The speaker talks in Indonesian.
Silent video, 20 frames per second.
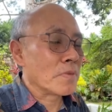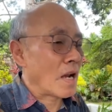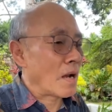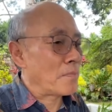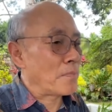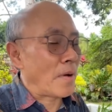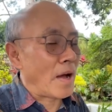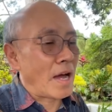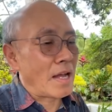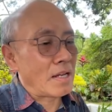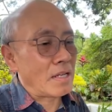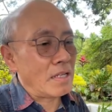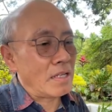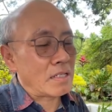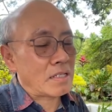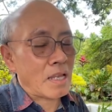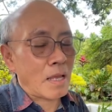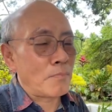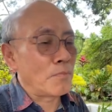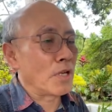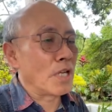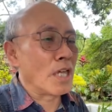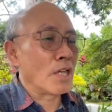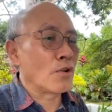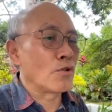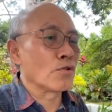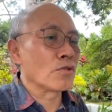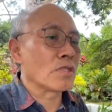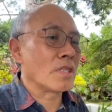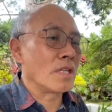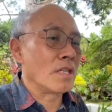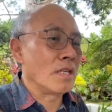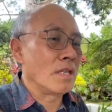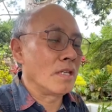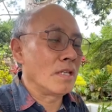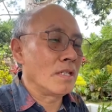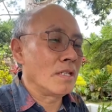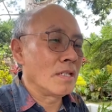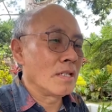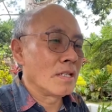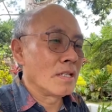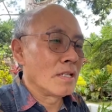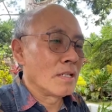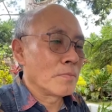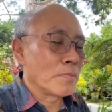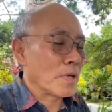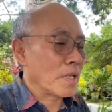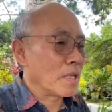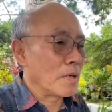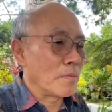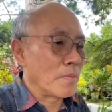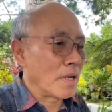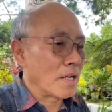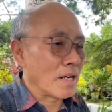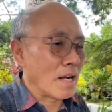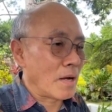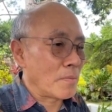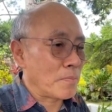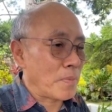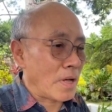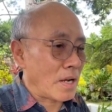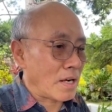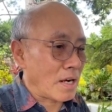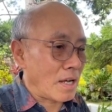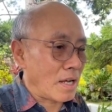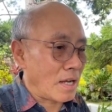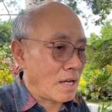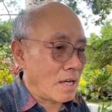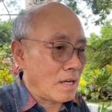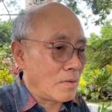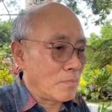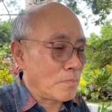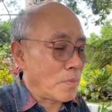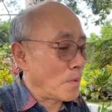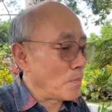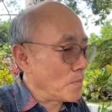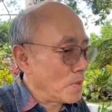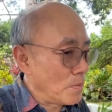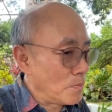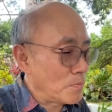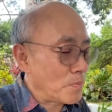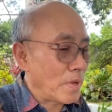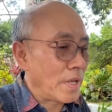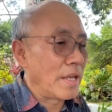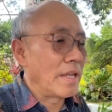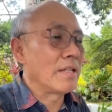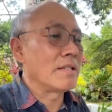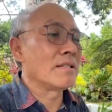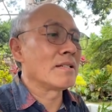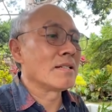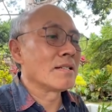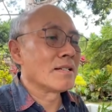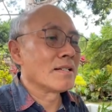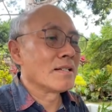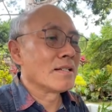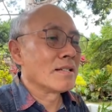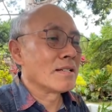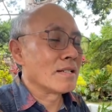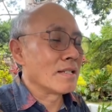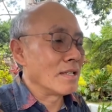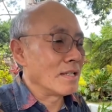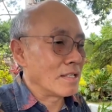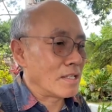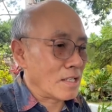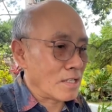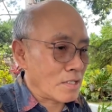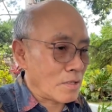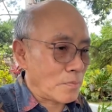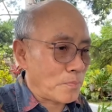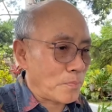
Berapa hari saya mengikuti Bagaimana para pemimpin di si